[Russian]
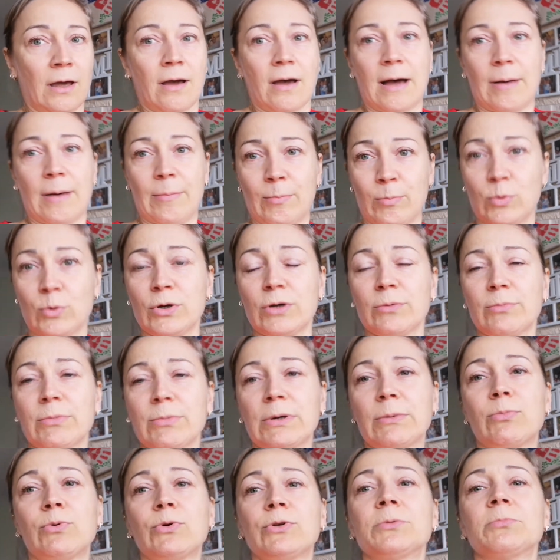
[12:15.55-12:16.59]
Обои мы
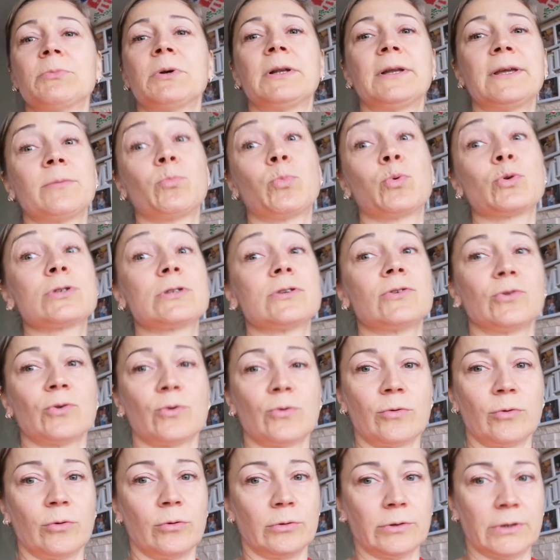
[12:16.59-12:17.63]
будем клеить после
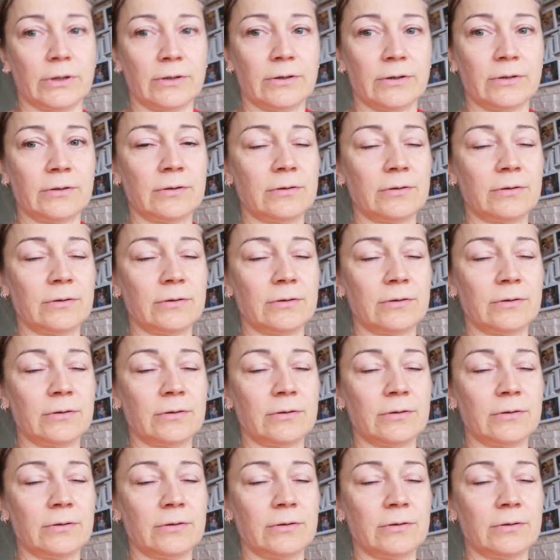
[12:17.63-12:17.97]
Нового года.